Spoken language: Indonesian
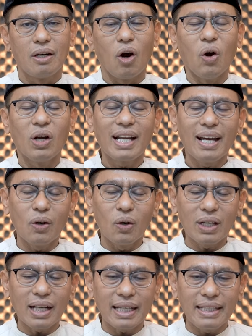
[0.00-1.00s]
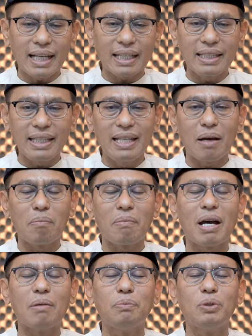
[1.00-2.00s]
Orang-orang yang tidak
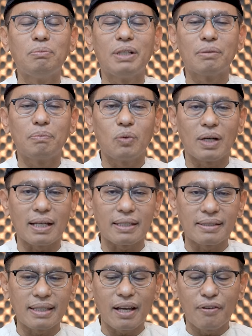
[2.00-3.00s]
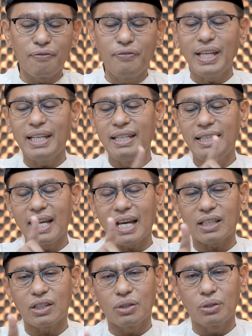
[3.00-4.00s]
mampu berpuasa
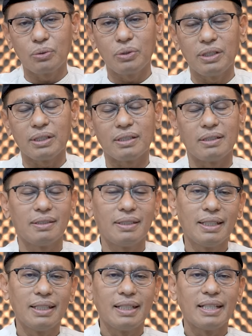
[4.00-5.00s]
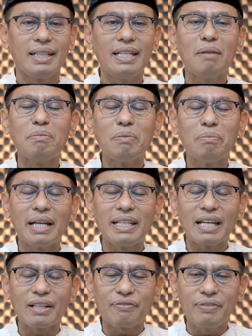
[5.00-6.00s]
fidyatun. Dia
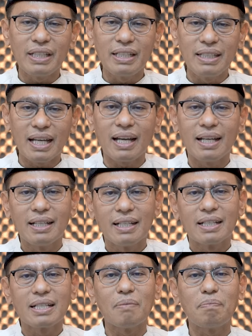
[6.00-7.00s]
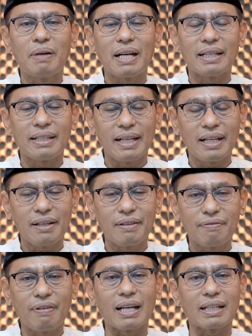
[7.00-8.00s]
membayar fidyah kepada
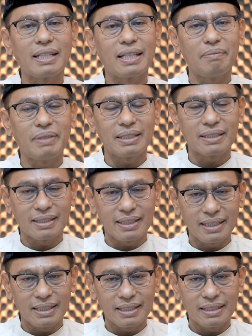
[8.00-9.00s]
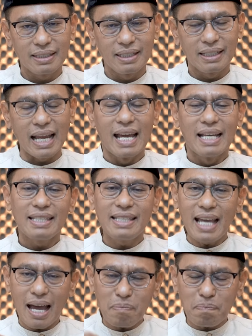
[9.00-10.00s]
fakir miskin. Nah,
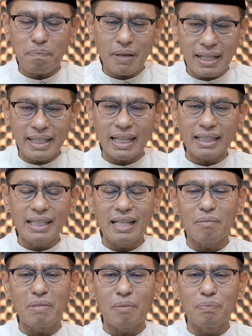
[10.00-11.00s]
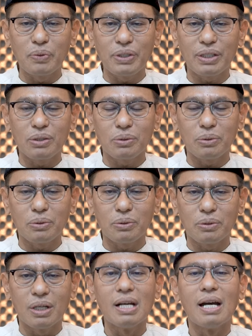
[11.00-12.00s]
siapa yang tidak mampu
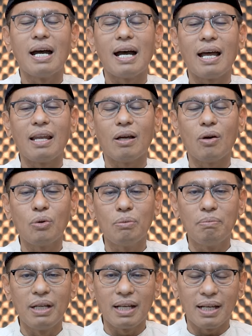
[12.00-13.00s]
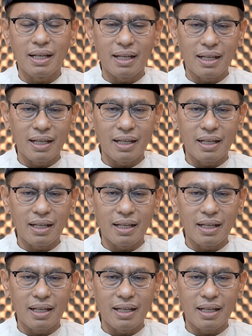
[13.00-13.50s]
itu? Al-hubla,